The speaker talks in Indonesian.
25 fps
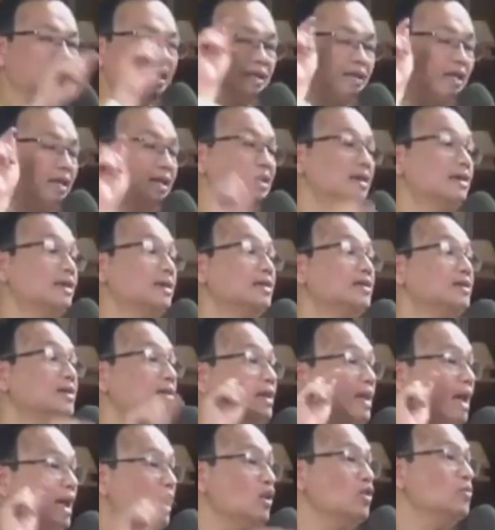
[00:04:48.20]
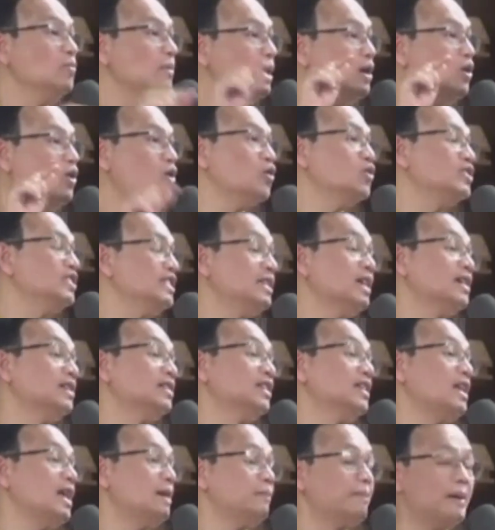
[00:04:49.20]
kita selalu mengurusi
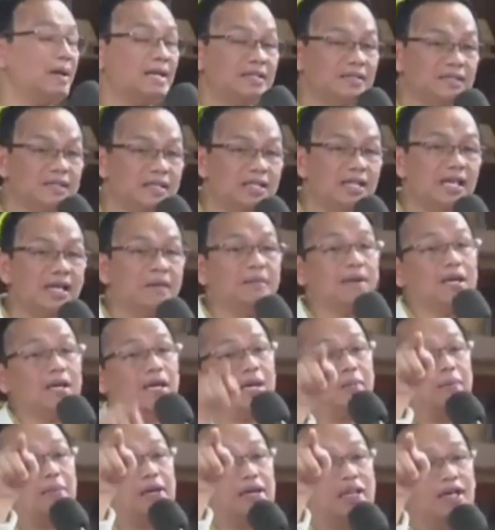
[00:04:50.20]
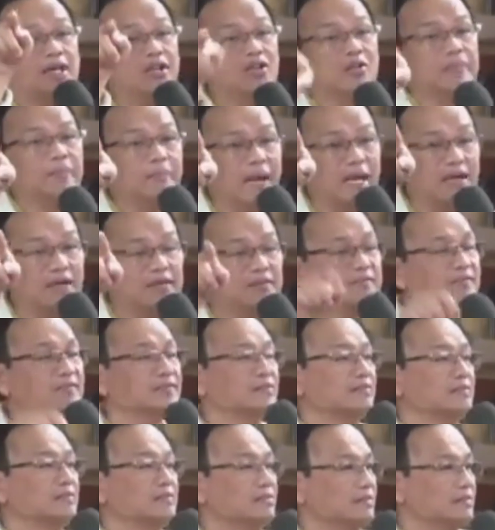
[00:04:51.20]
yang tidak pasti yang bernama kehidupan?
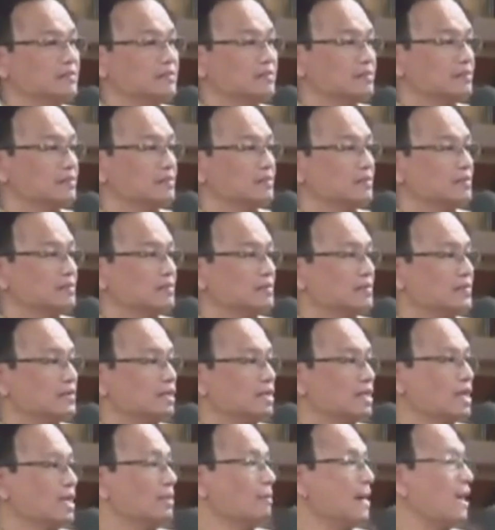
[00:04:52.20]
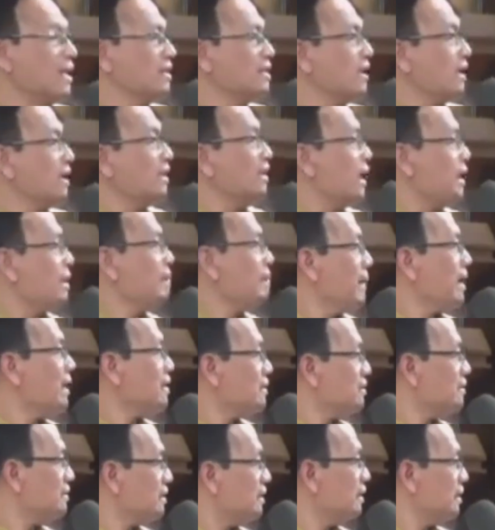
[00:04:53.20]
Kematian yang
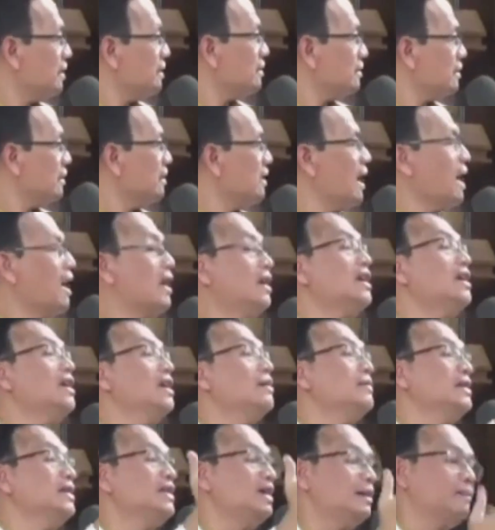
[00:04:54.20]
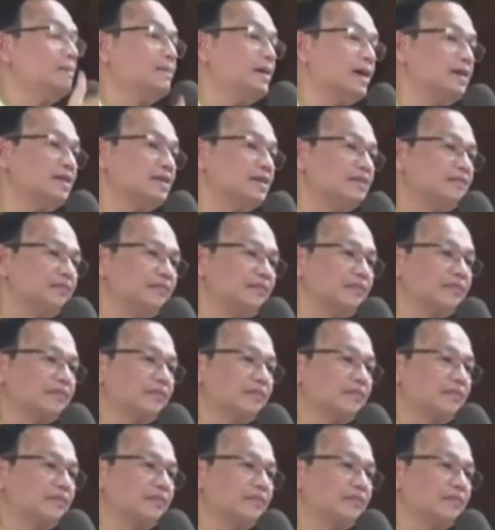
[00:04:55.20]
pasti tidak ada yang menyiapkannya.